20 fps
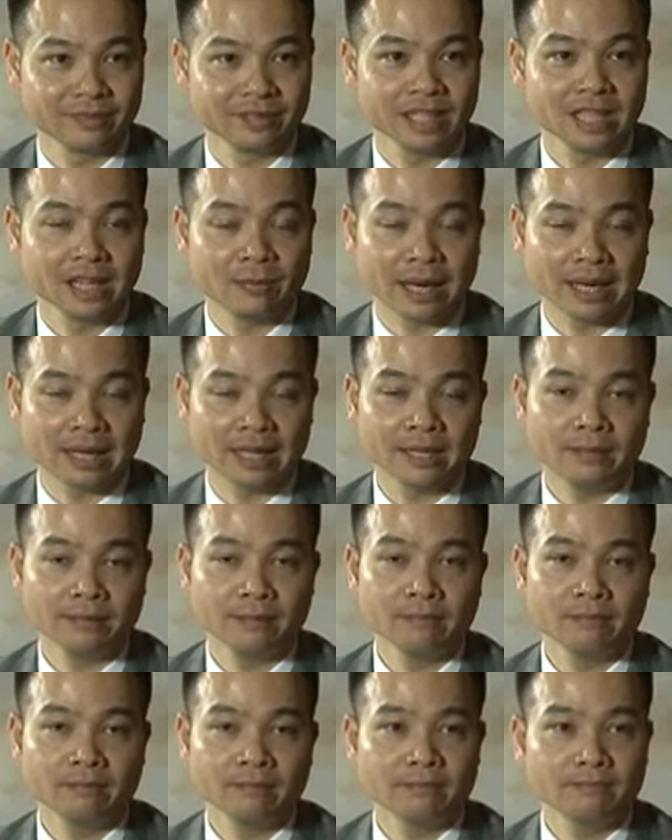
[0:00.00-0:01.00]
Thế là bạn ấy
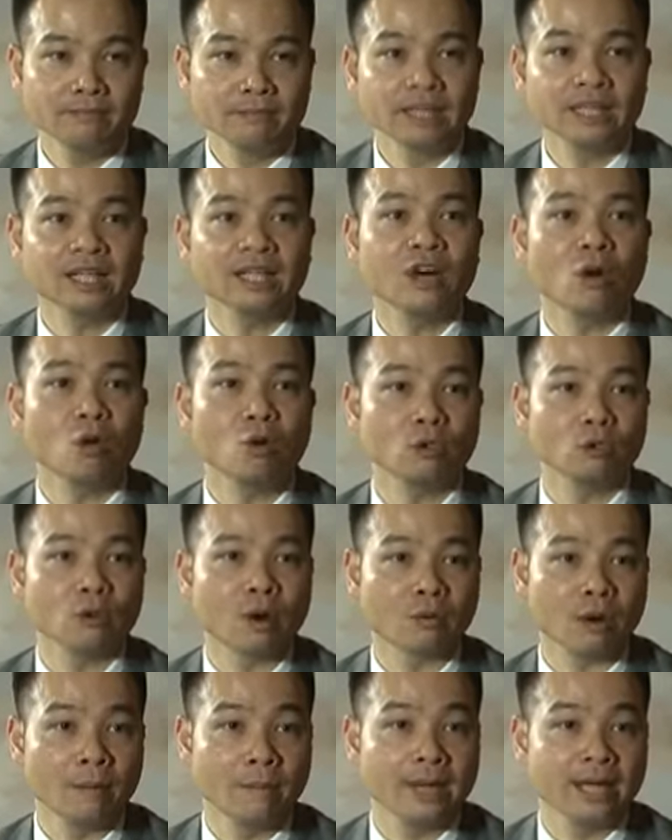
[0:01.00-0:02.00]
mất cái cơ hội du
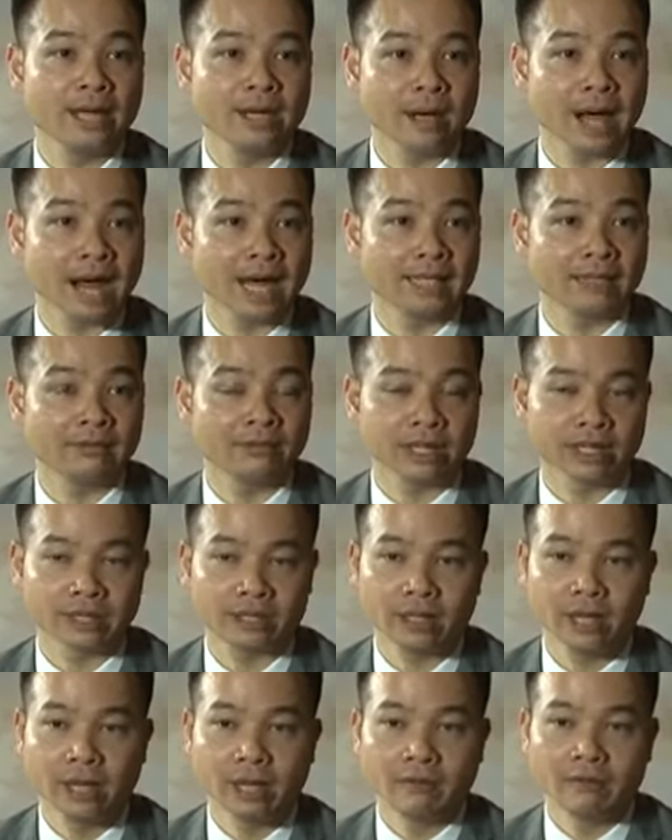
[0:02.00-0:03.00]
học ở Mỹ, ở Anh
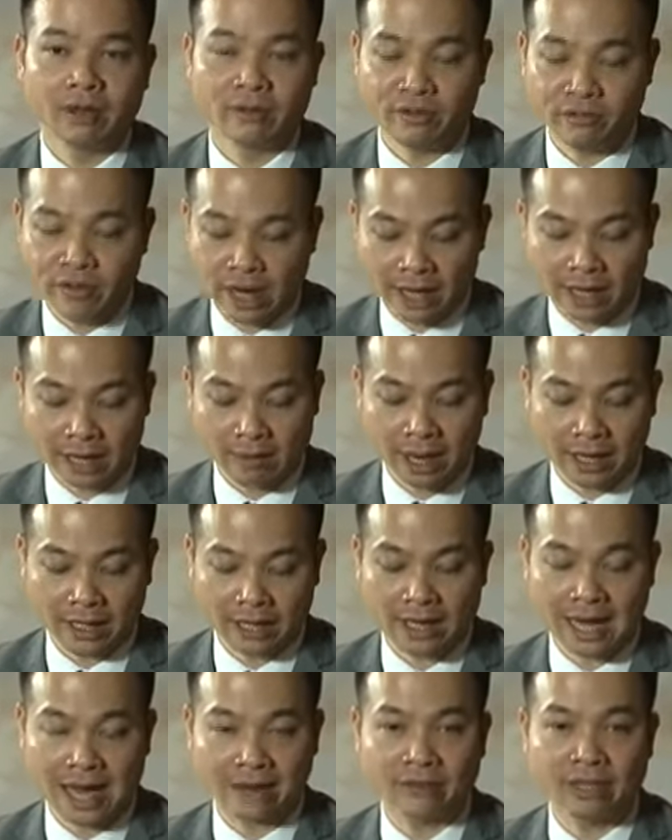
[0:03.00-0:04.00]
và vì vậy là các bạn
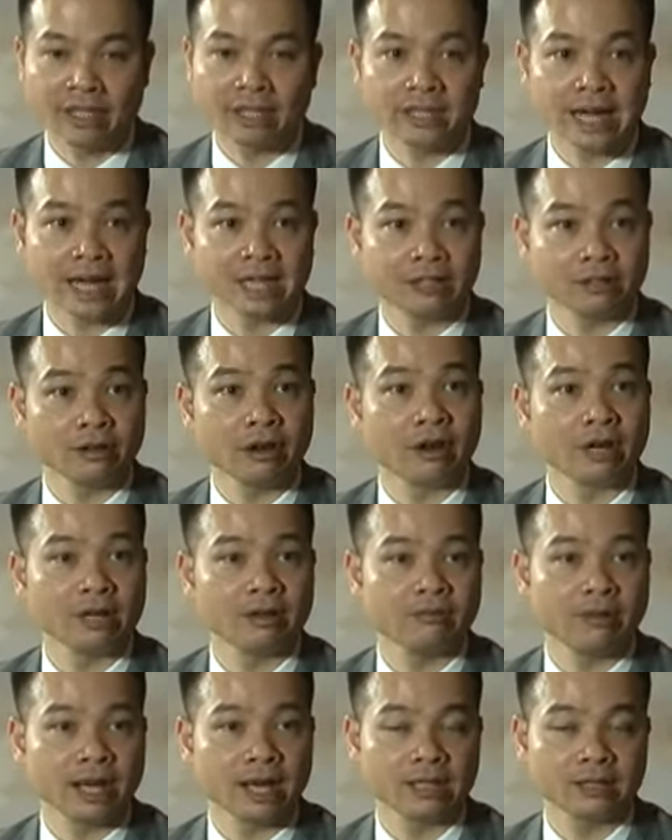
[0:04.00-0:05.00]
ấy lãng phí thời gian chờ đợi
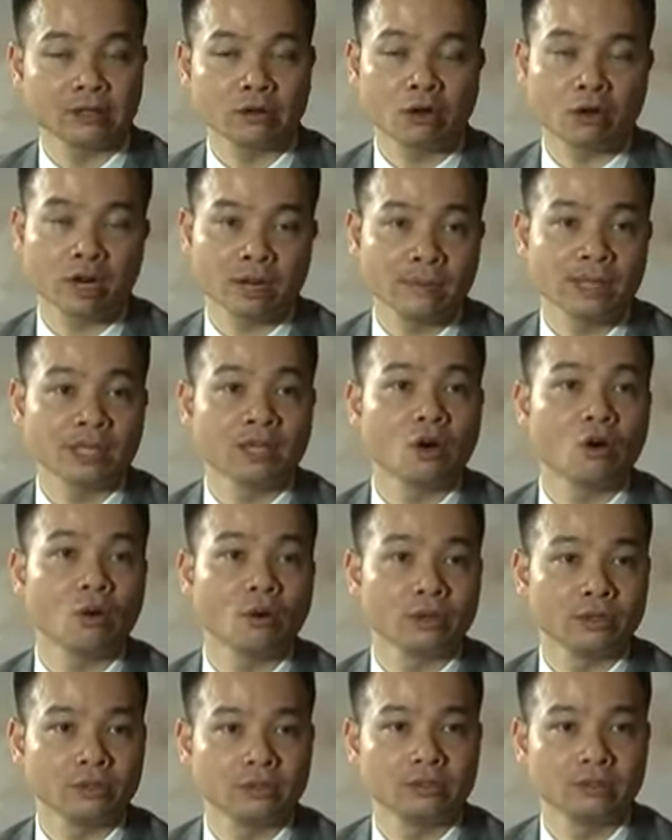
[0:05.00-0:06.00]
và sau đó có thể mất cơ hội.
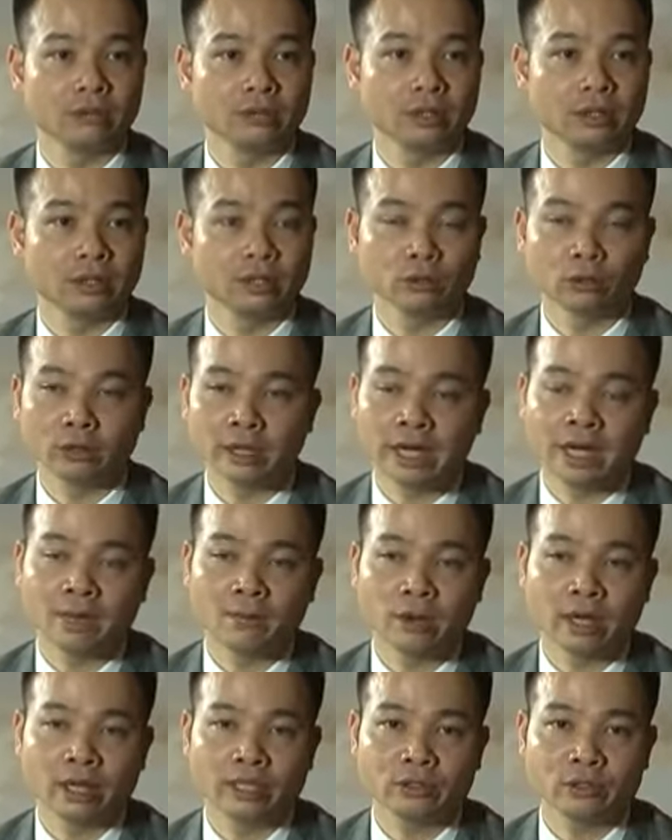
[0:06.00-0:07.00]
Thì tôi thấy đấy là
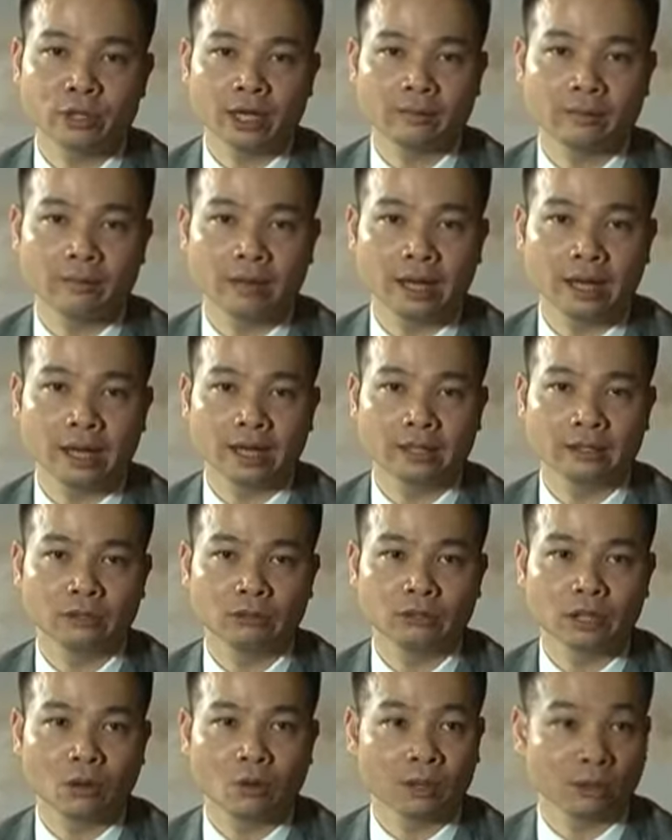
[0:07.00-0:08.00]
một cái chuyện mà
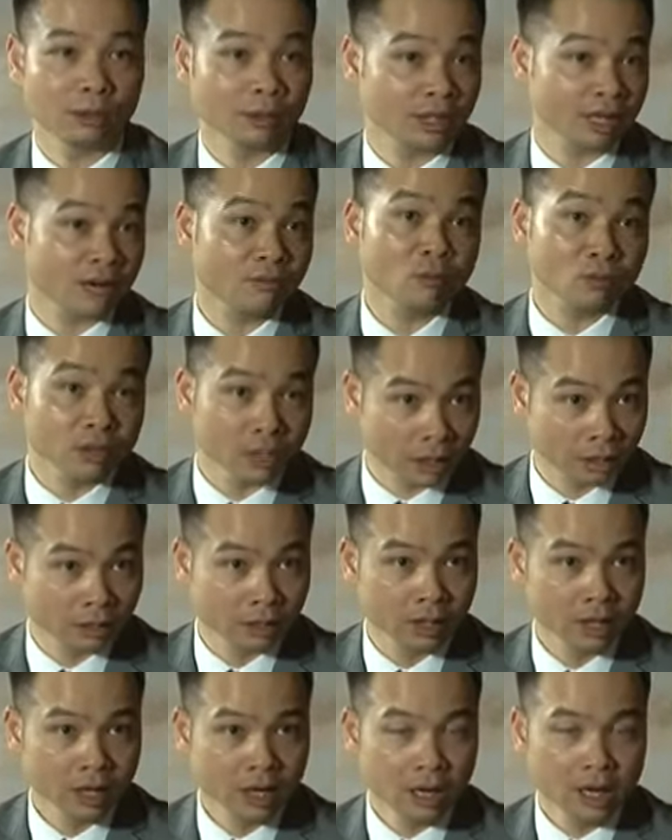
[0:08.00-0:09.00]
chúng ta hoàn toàn có thể khắc phục được
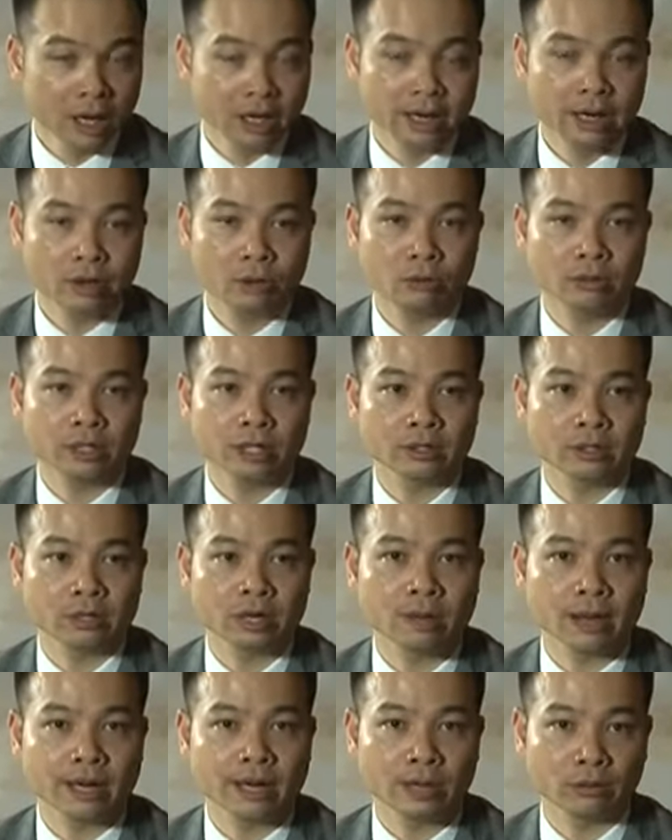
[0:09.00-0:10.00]
nếu chúng ta cho
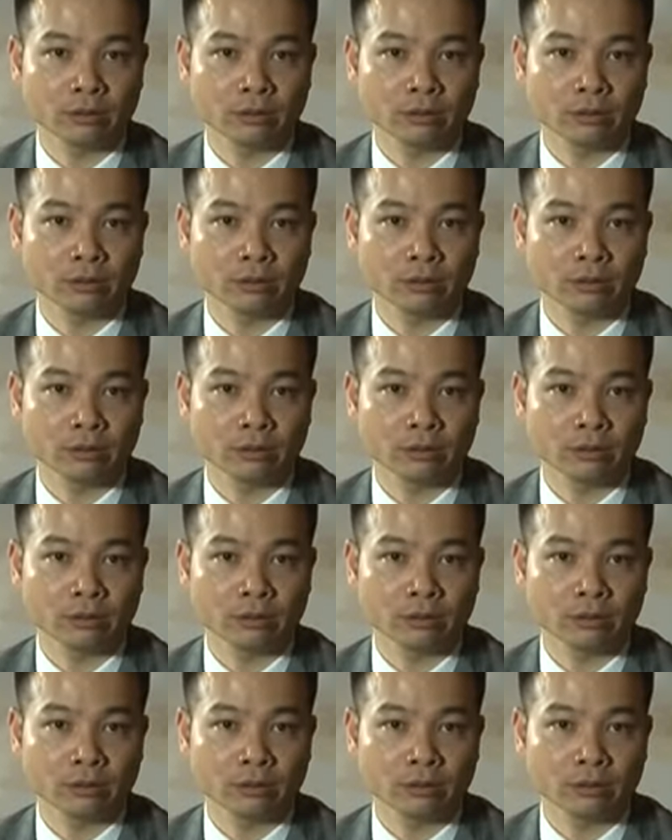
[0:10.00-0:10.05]
các bạn ấy